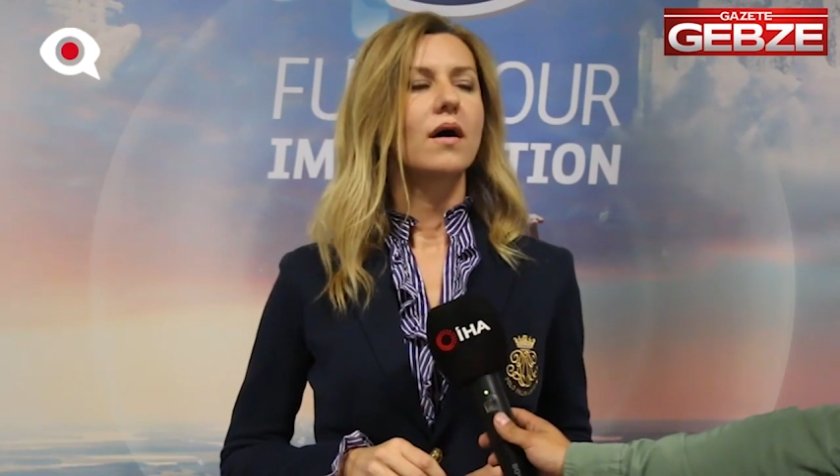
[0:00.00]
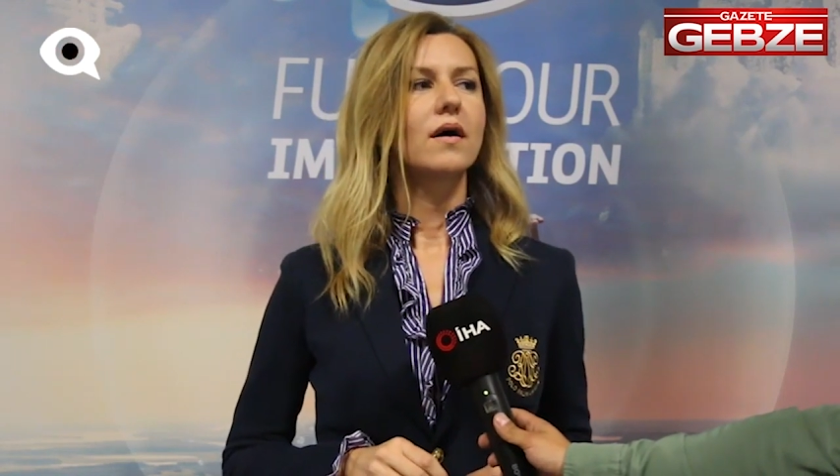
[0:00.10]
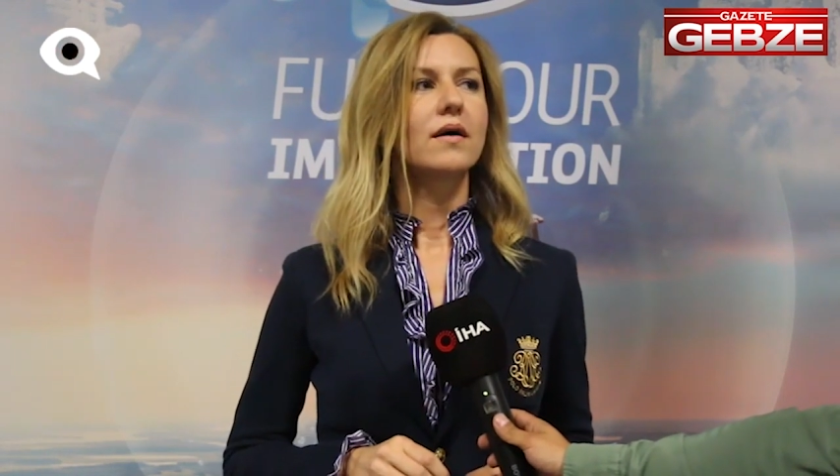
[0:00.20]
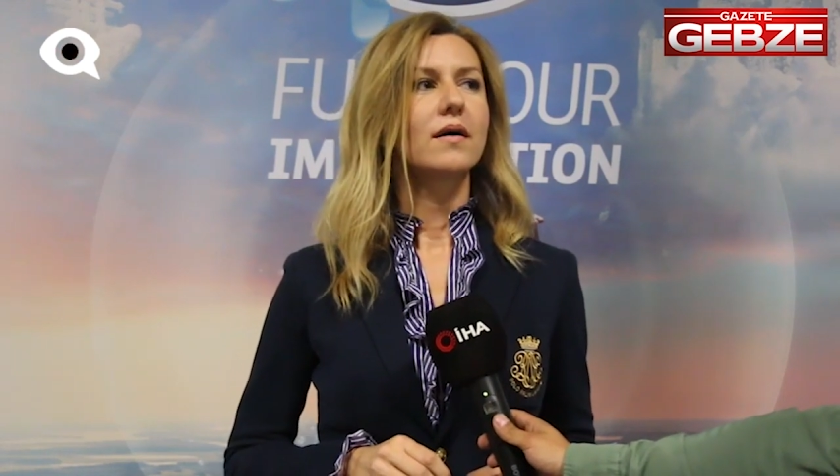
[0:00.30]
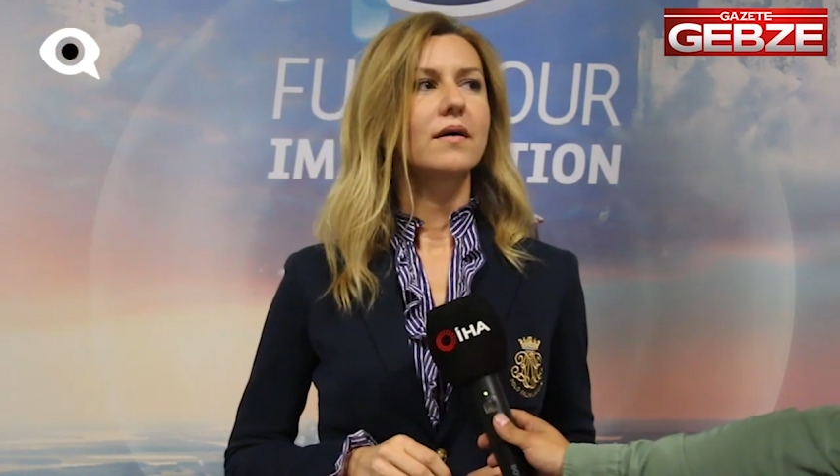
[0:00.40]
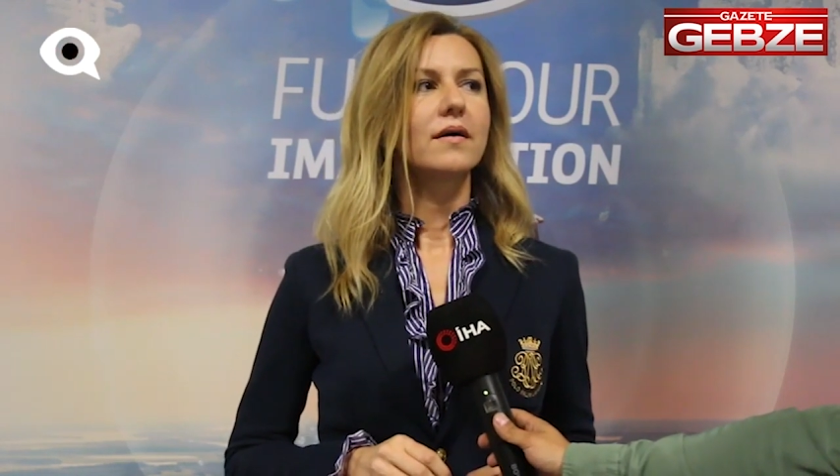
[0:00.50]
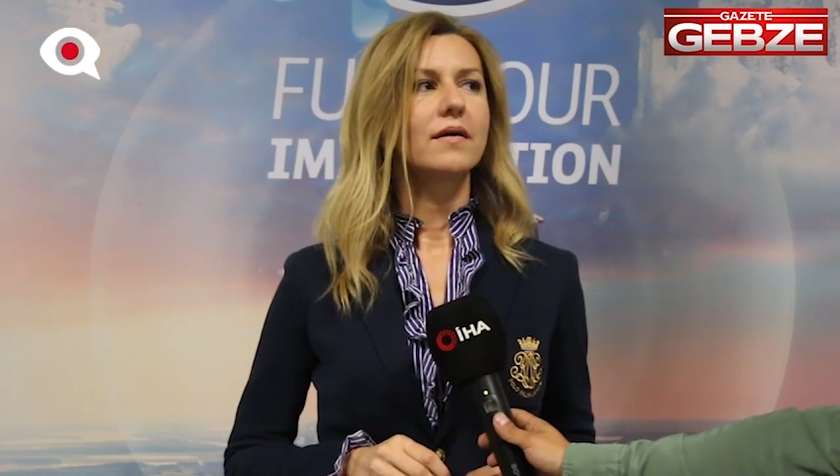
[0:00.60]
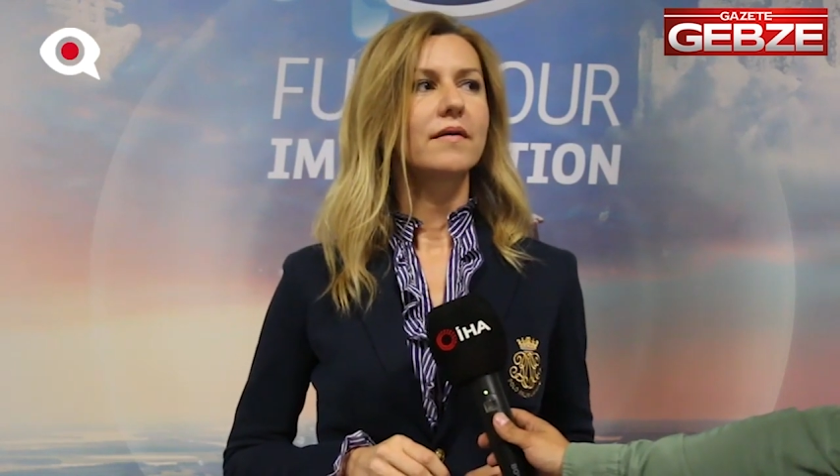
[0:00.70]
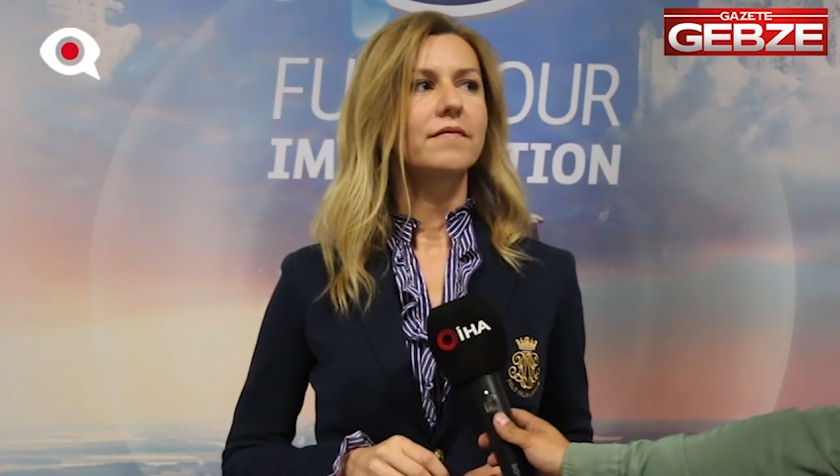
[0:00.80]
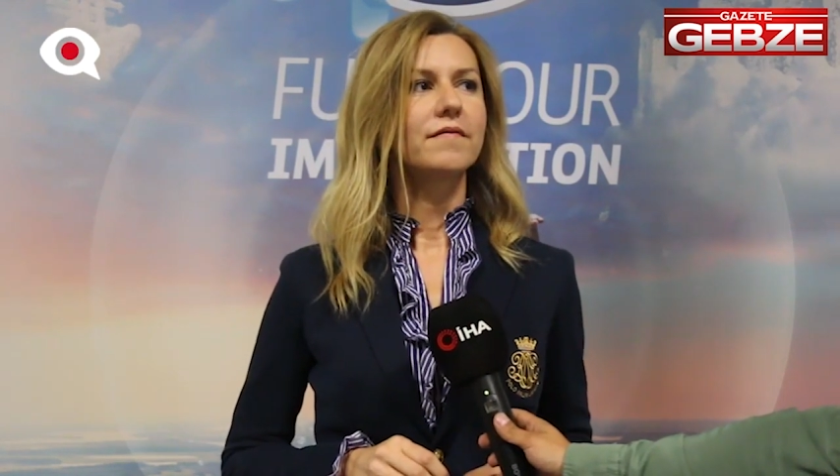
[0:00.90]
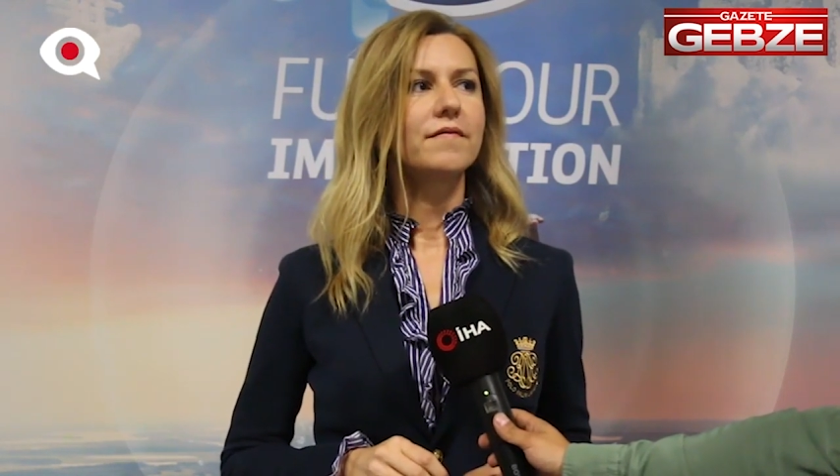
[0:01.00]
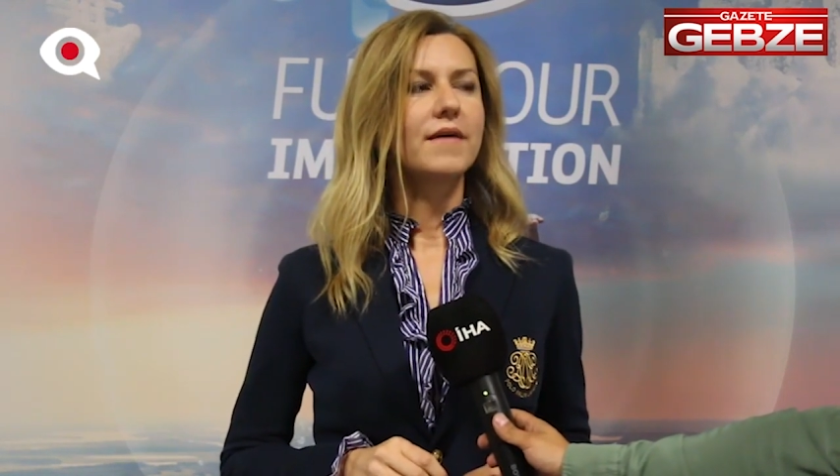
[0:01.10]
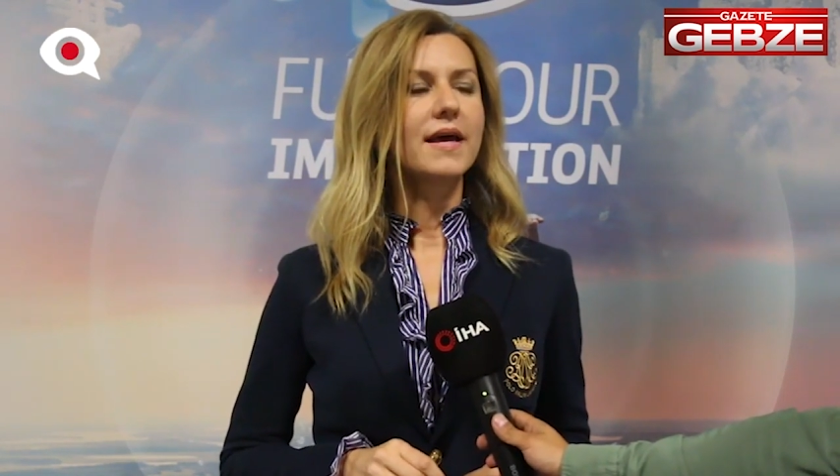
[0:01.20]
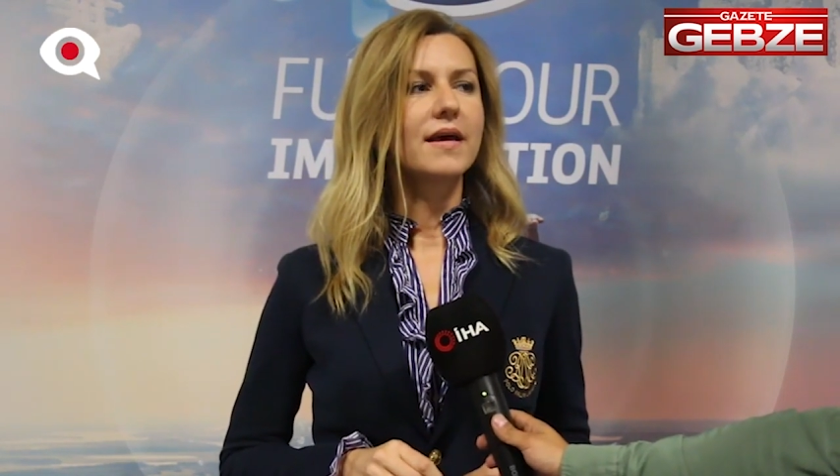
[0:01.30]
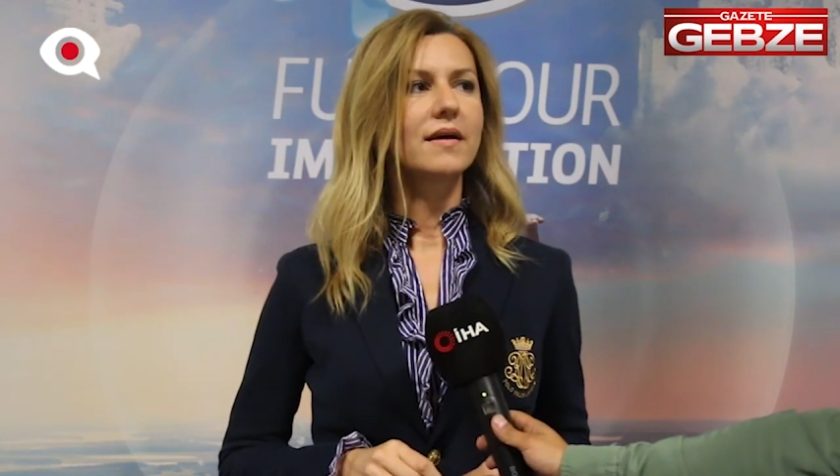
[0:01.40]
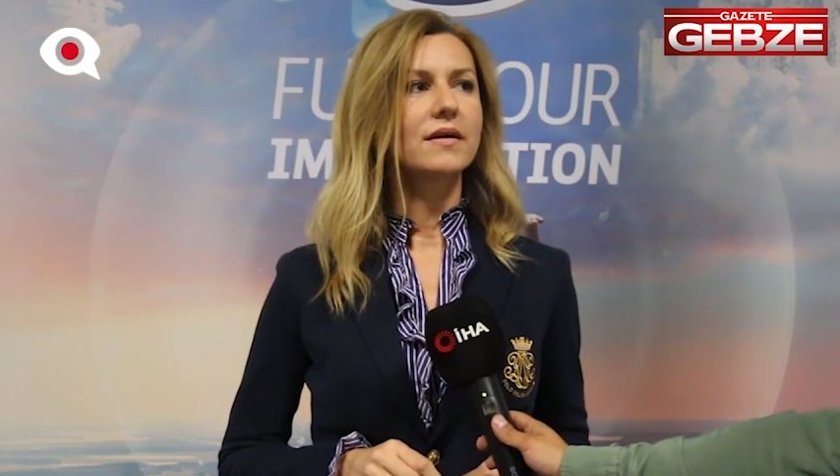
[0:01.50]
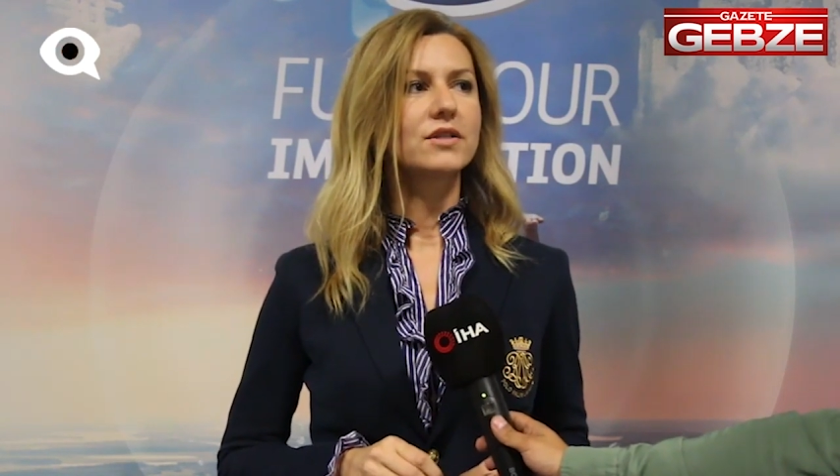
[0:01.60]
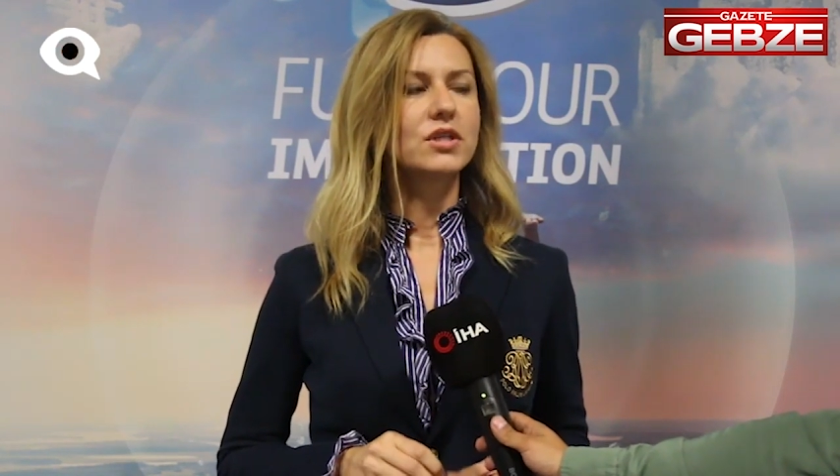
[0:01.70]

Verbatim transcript: Ee, ve